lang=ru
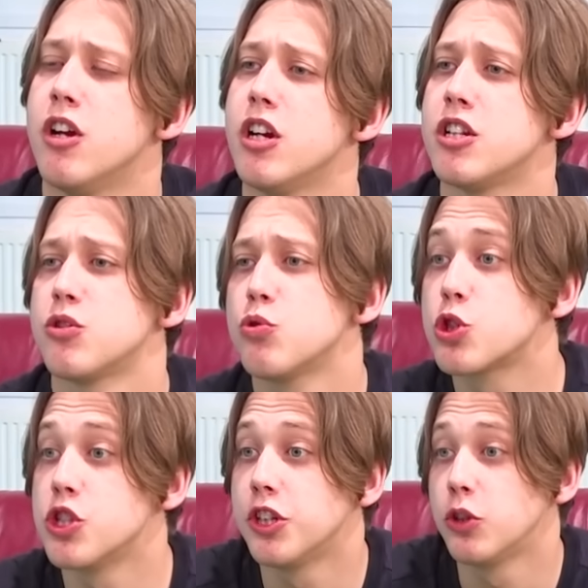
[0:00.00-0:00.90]
Эй,
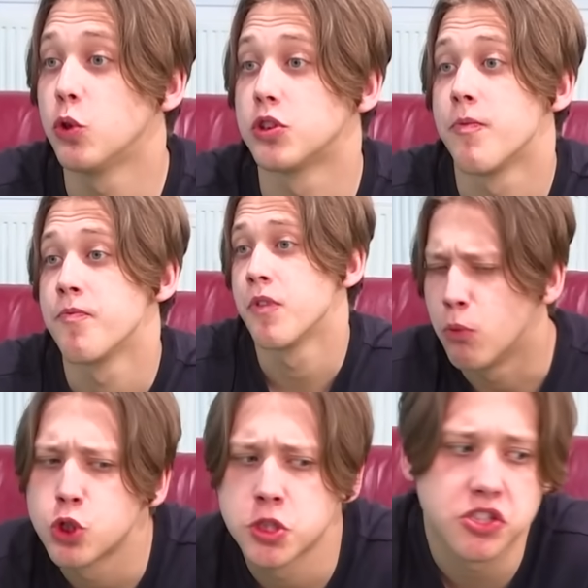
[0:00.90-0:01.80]
слушай, Никитос,
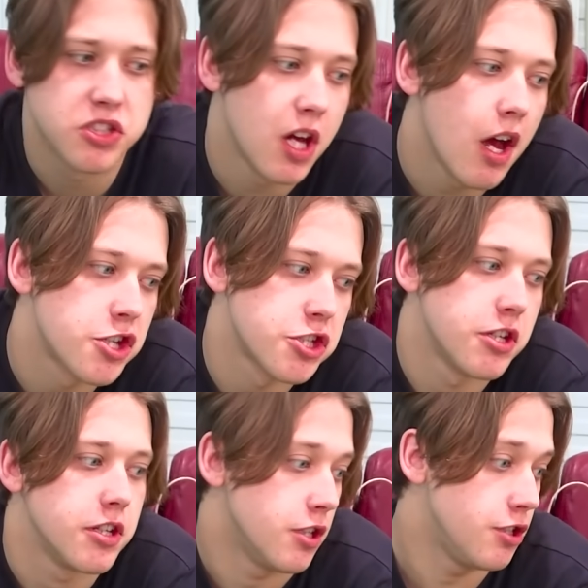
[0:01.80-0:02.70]
может ты
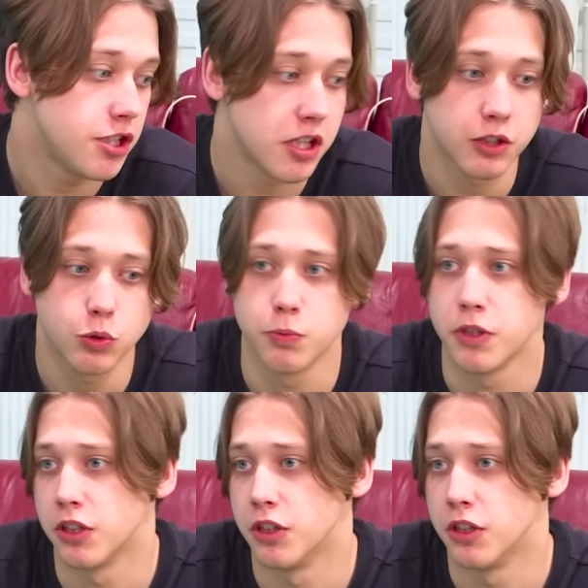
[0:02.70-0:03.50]
сдашься и десятку мне